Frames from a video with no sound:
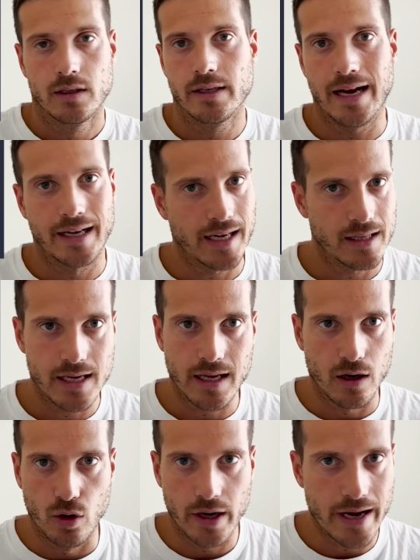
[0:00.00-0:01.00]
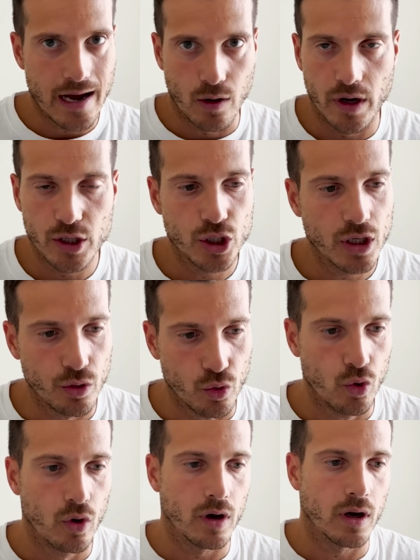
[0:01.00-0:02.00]
neanche a dirlo Leao e
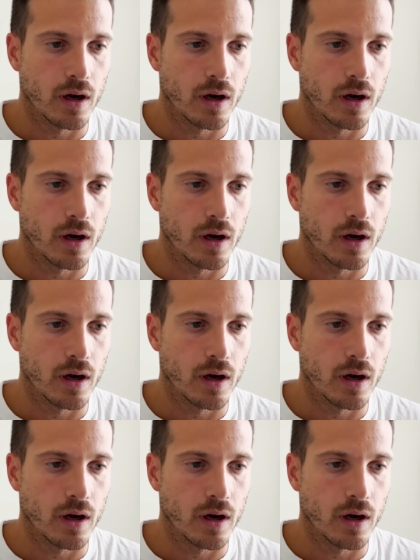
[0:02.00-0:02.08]
Giroud, eh,